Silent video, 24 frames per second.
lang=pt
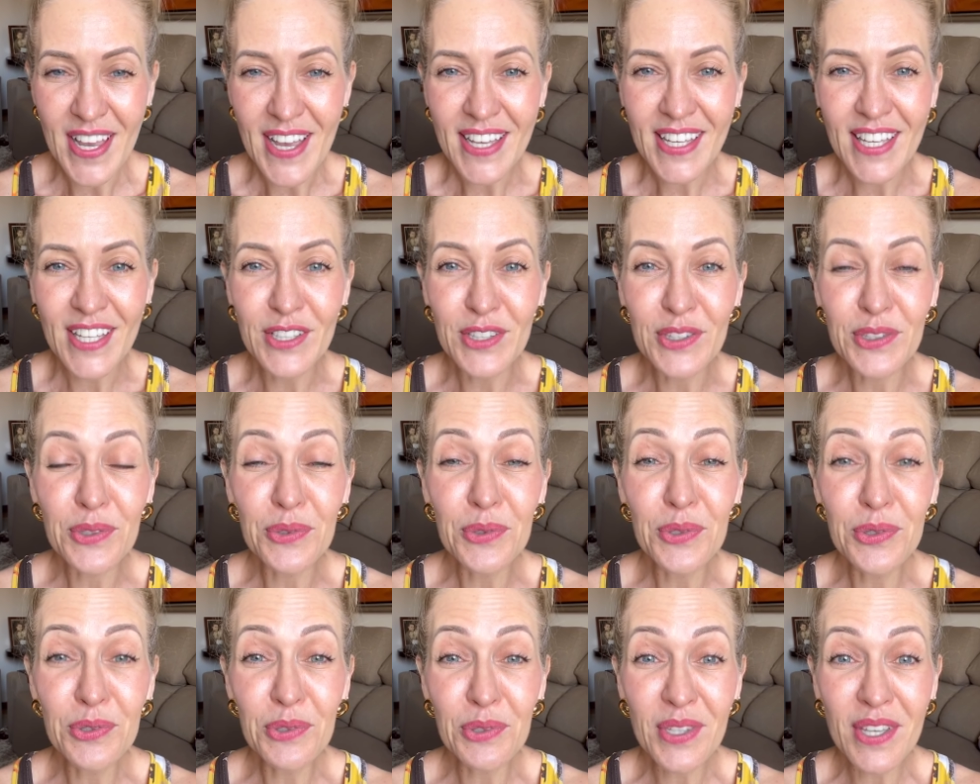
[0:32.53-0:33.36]
que
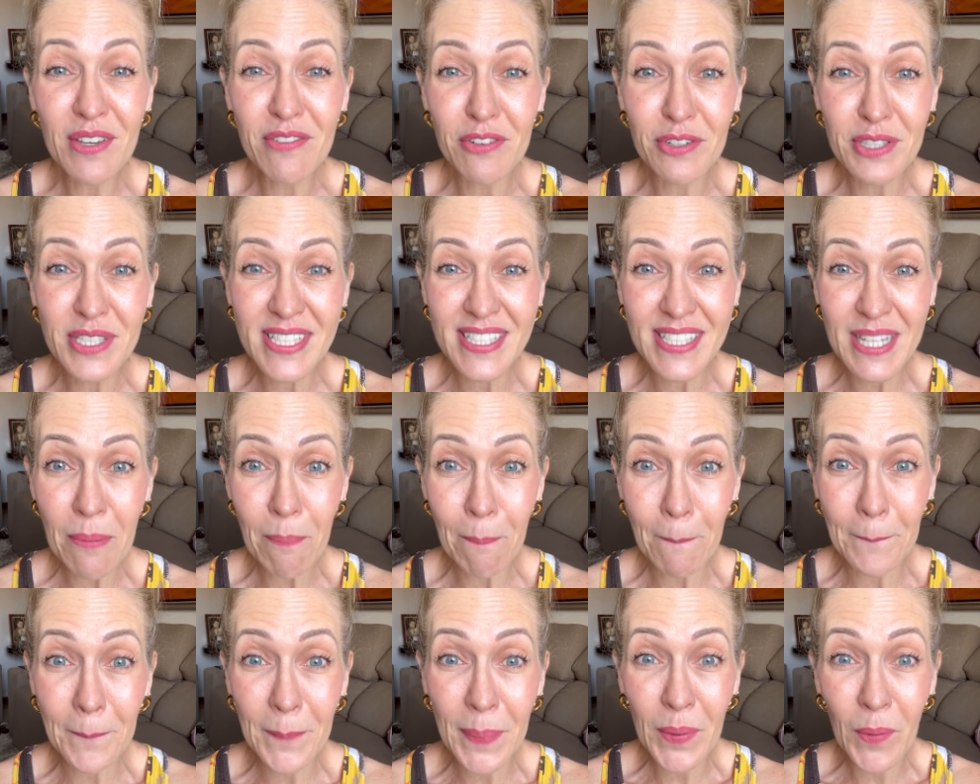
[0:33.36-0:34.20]
tudo que você
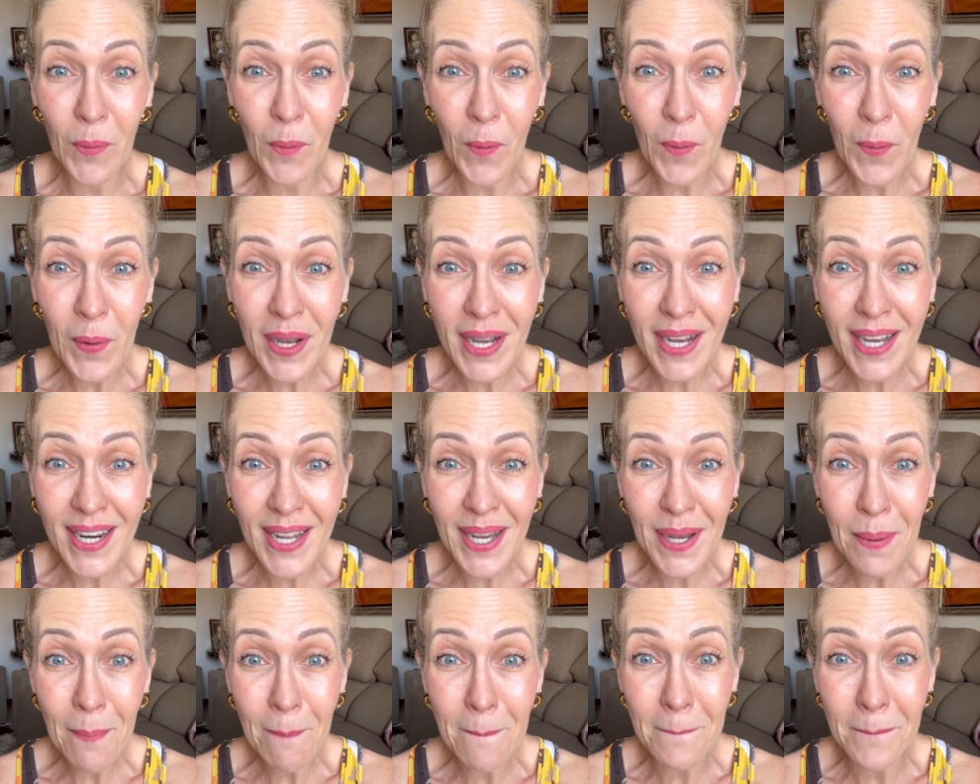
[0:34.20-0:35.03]

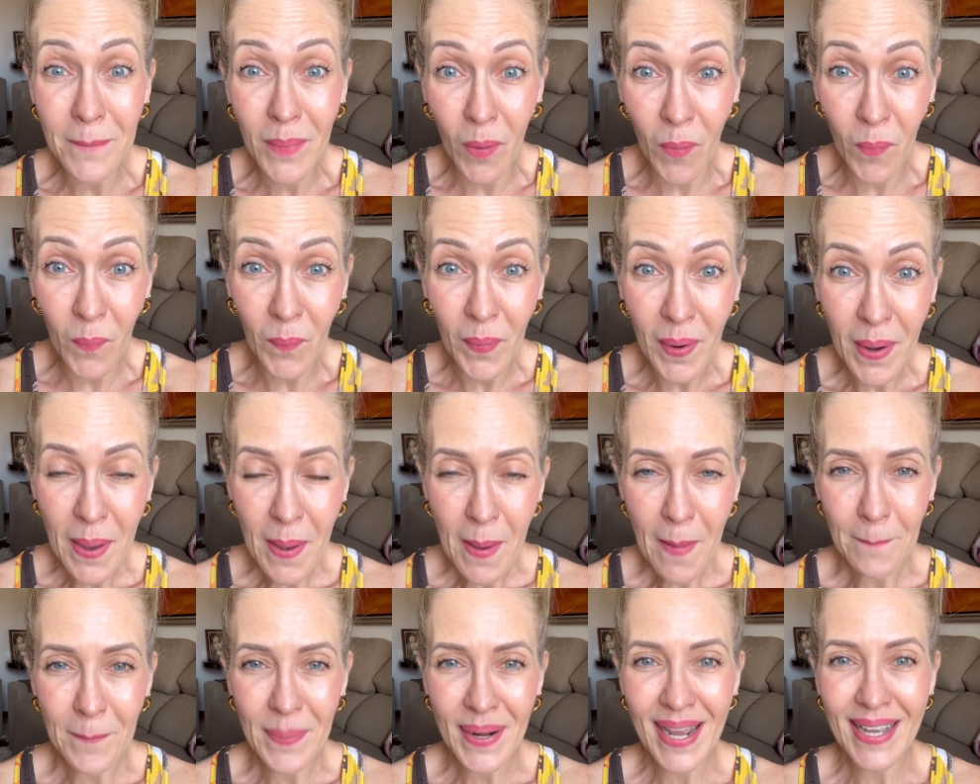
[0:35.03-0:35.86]
programou
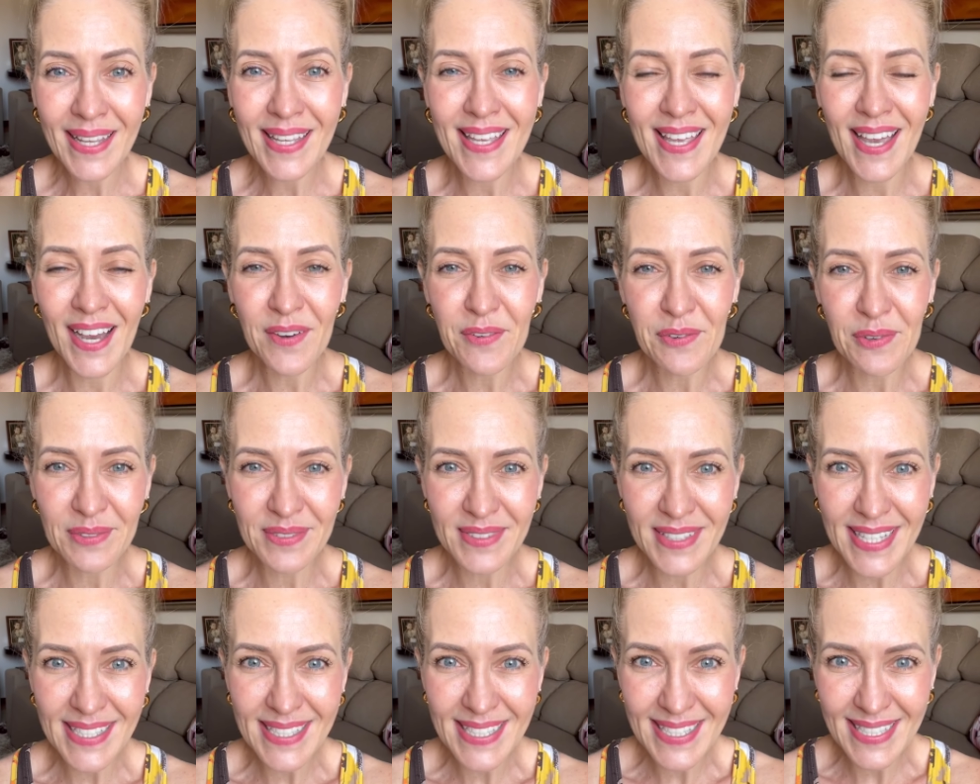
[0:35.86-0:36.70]
para que
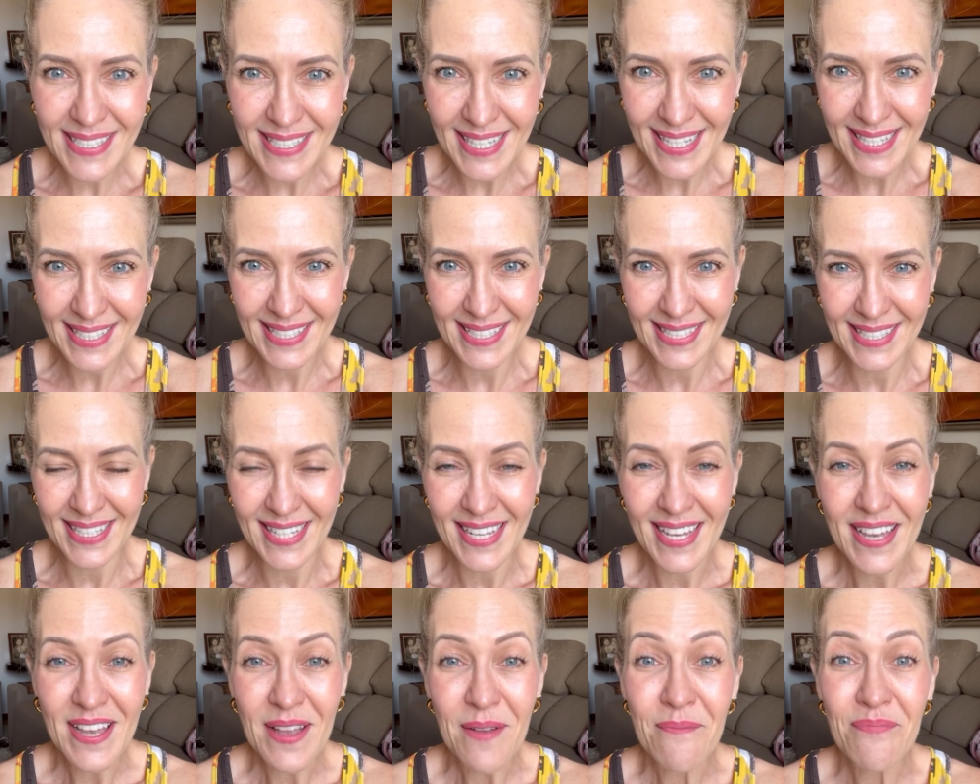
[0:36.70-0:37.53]
acontecesse
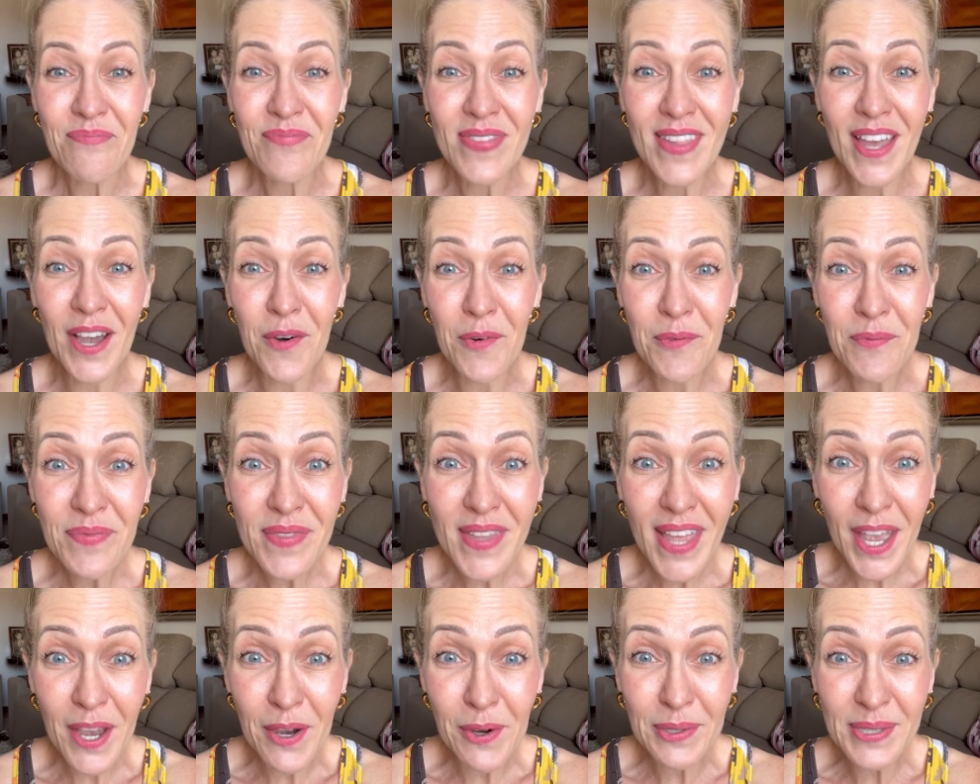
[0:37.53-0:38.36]
não
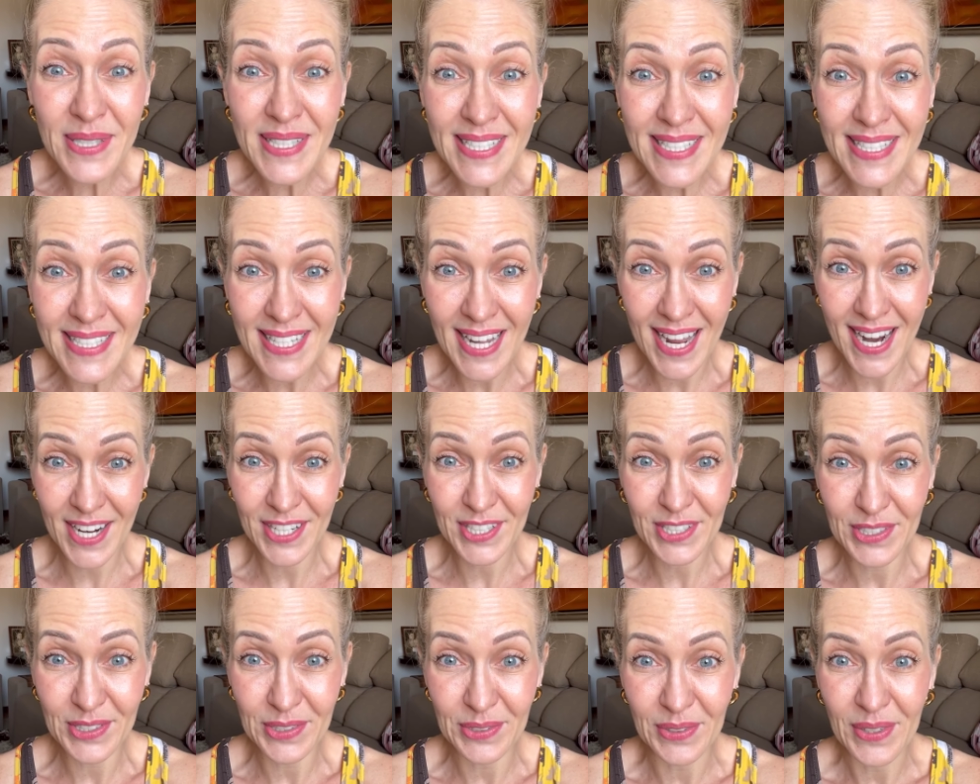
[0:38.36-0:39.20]
deu
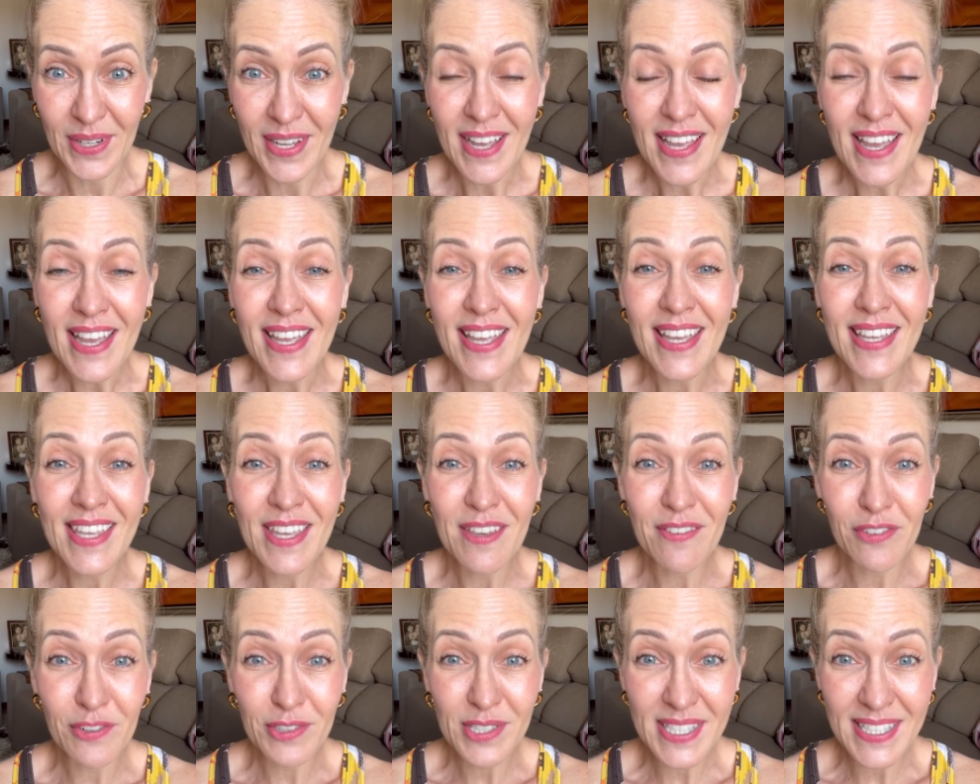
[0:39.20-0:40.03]
certo e que
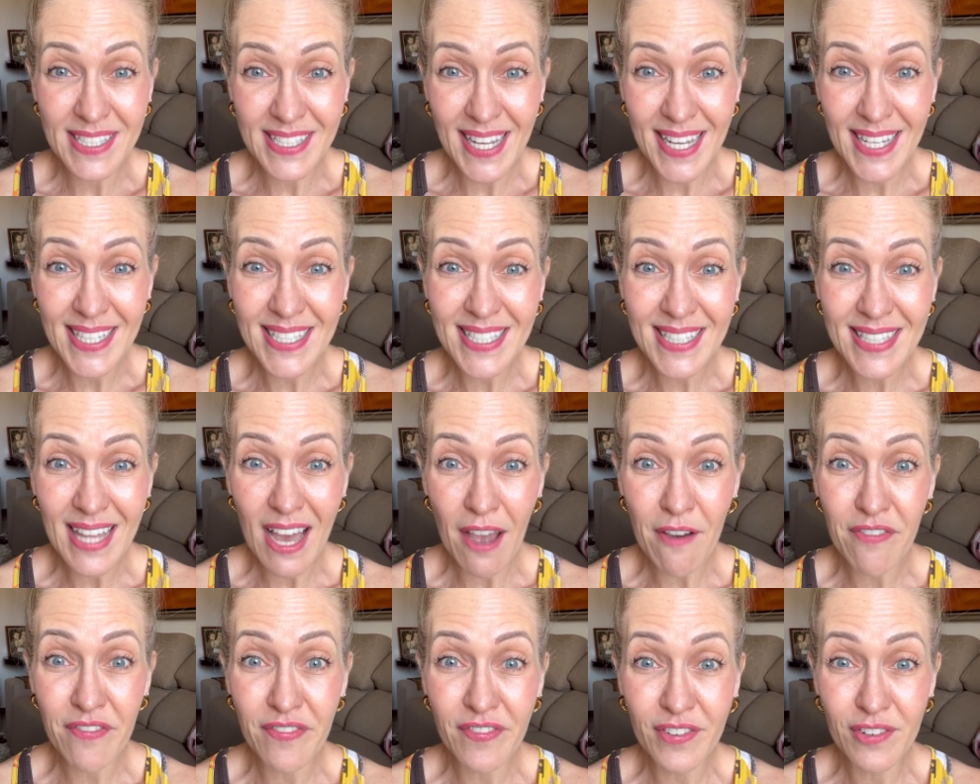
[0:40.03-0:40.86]
você
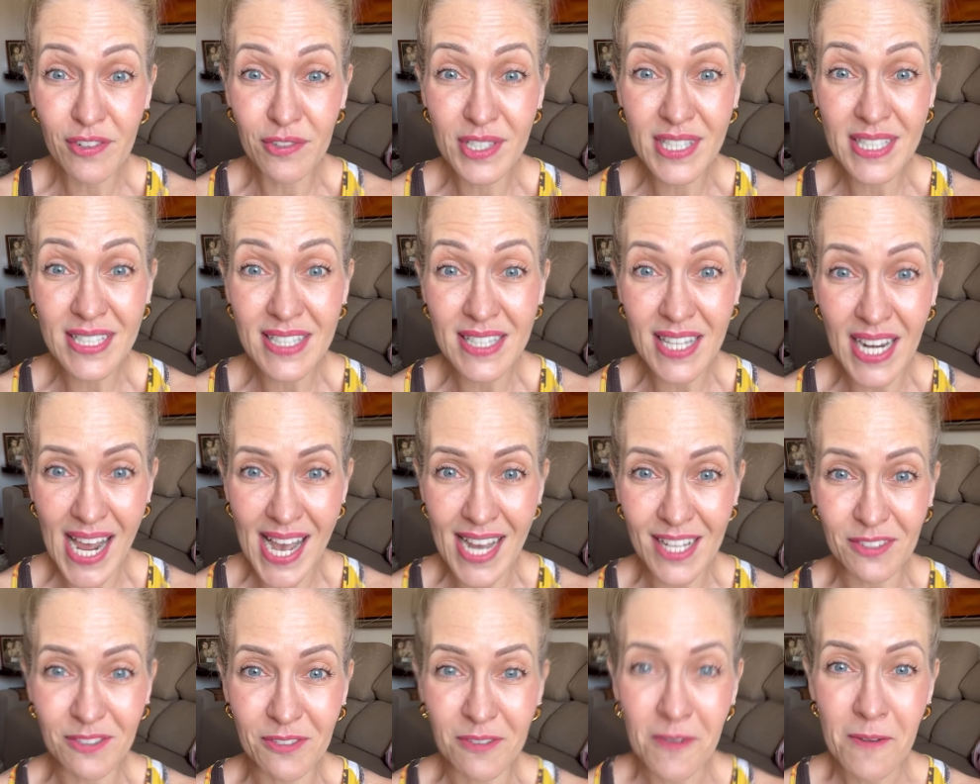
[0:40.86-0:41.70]
está
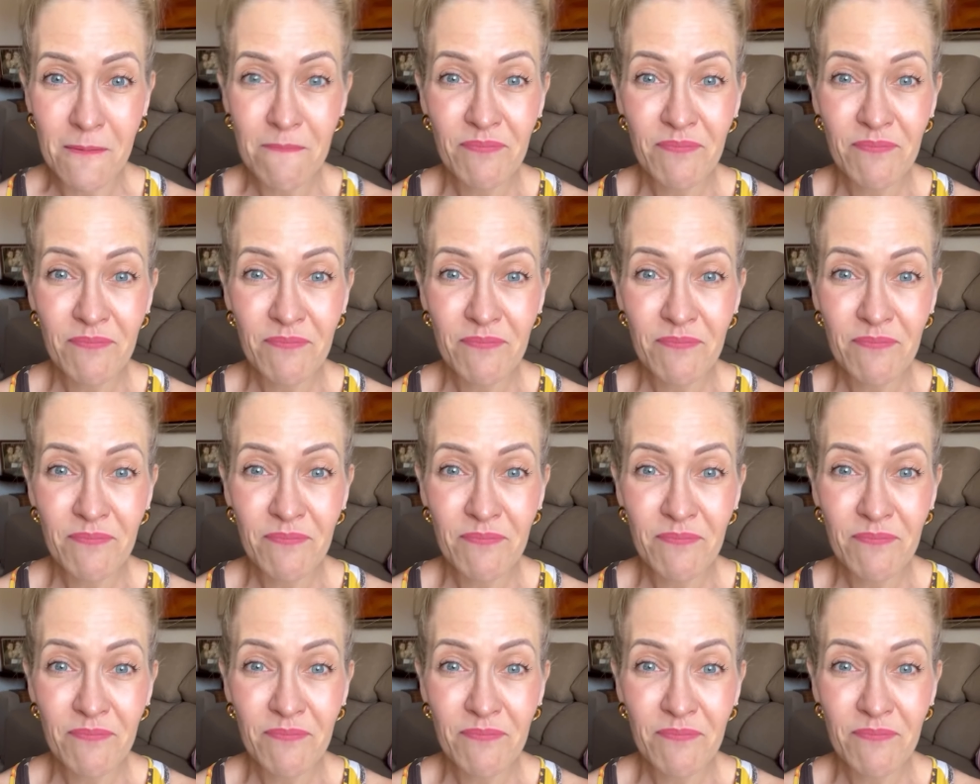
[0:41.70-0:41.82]
frustrado,